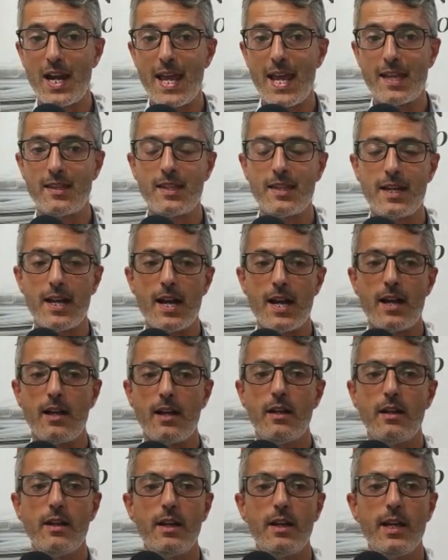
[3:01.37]

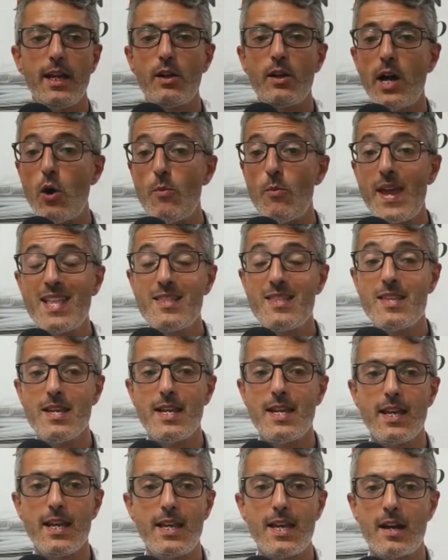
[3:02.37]
elettrica, eh,
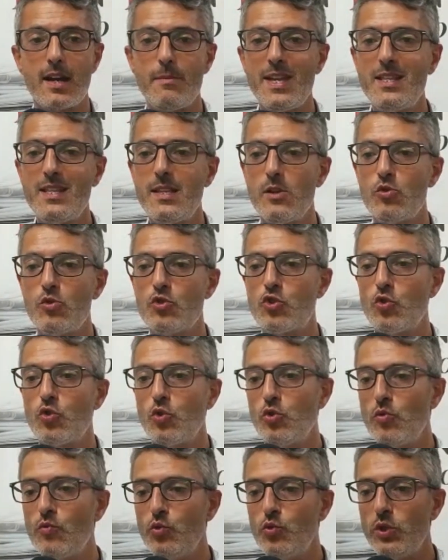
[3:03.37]
aumenti che chiaramente non
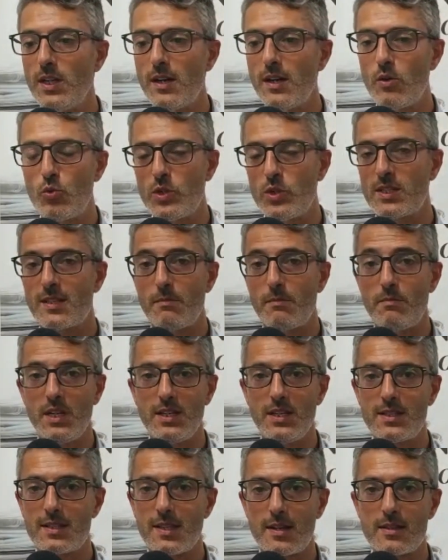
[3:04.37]
sono dovuti da questa
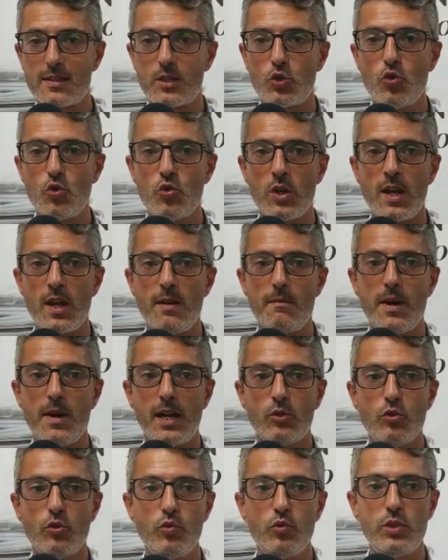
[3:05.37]
amministrazione
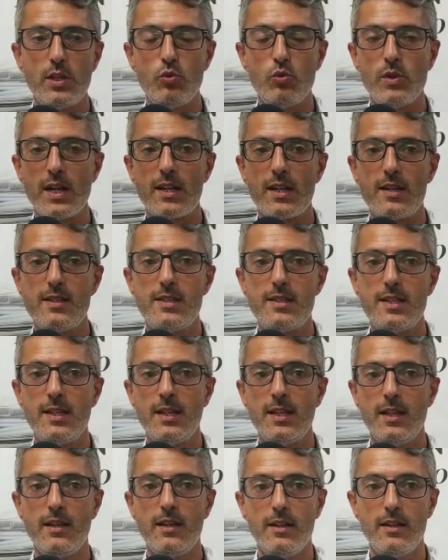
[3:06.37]
ma dovuti ad una
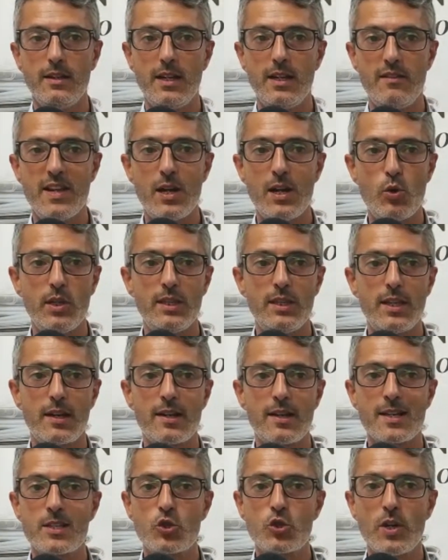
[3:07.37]
crisi eh, di livello
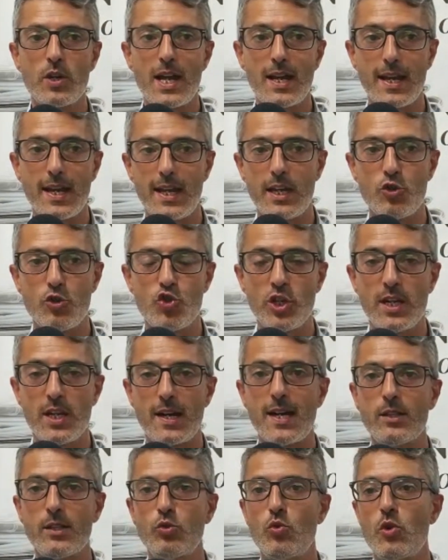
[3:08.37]
internazionale che ha
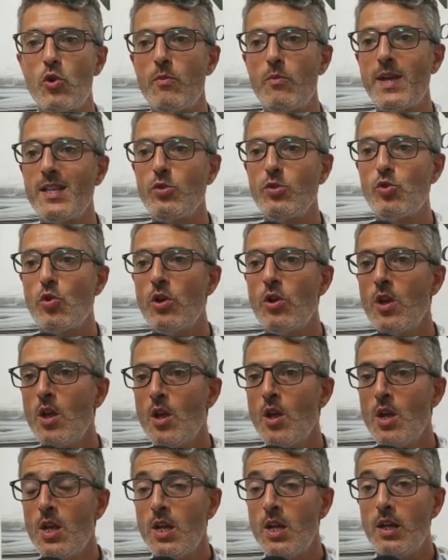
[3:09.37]
generato un aumento
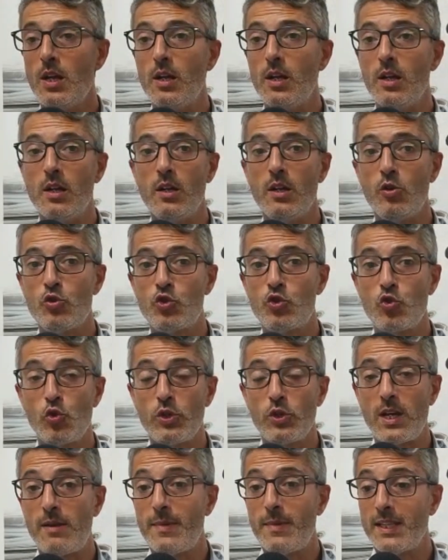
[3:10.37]
eh, non
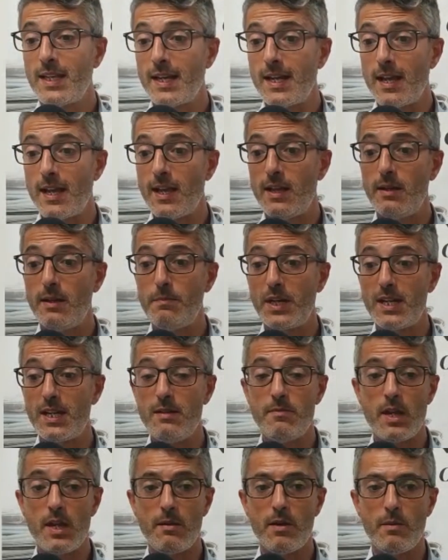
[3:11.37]
solo delle materie
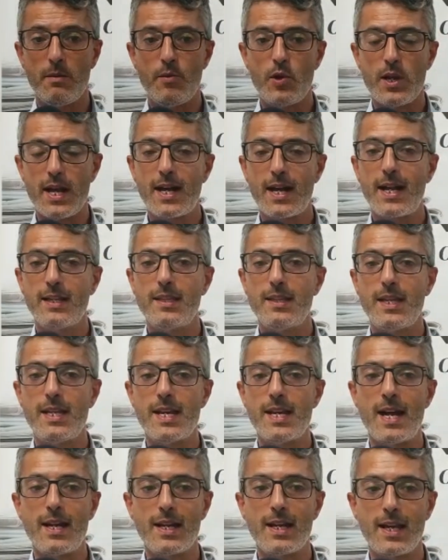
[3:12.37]
prime ma poi a
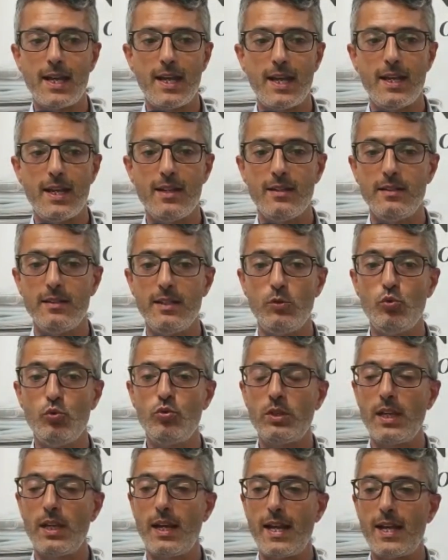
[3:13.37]
catena anche eh, di
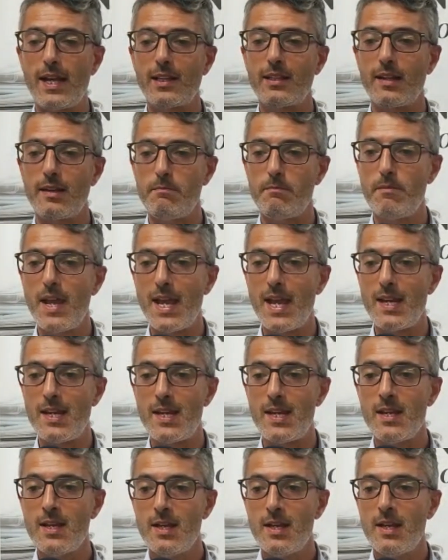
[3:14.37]
tutti gli altri
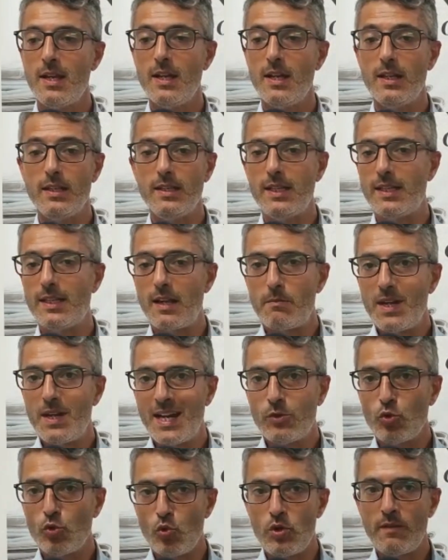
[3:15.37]
beni eh,
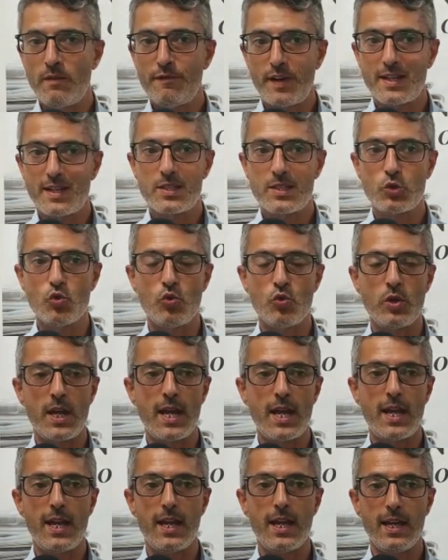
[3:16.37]
determinando
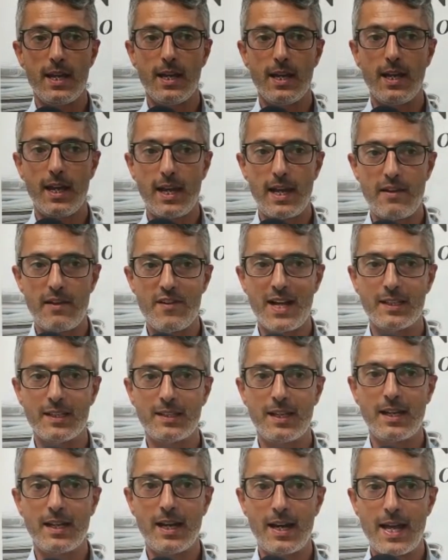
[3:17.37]
un'inflazione eh,
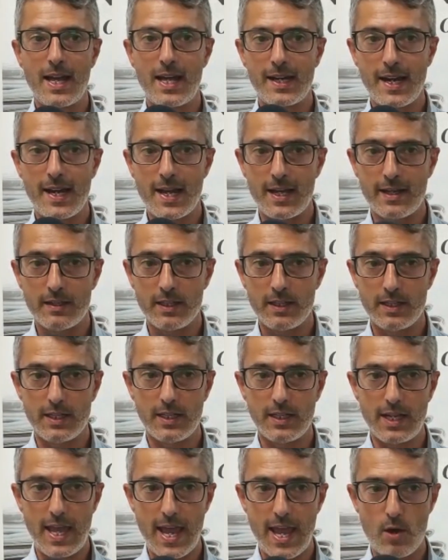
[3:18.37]
elevata
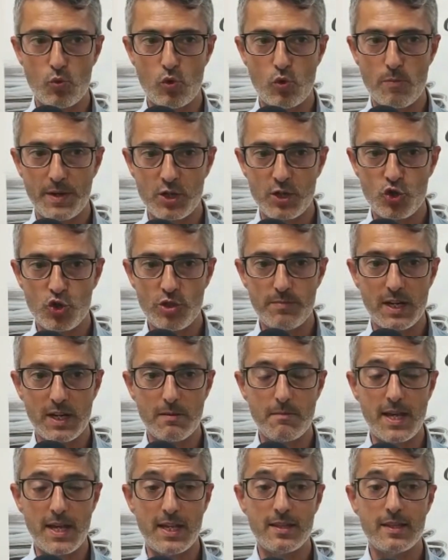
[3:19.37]
nell'area euro
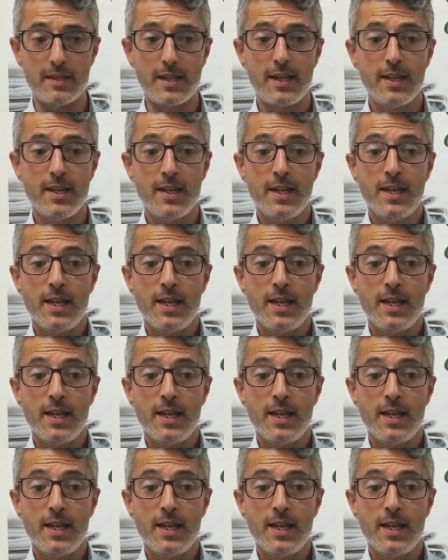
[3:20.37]
principalmente.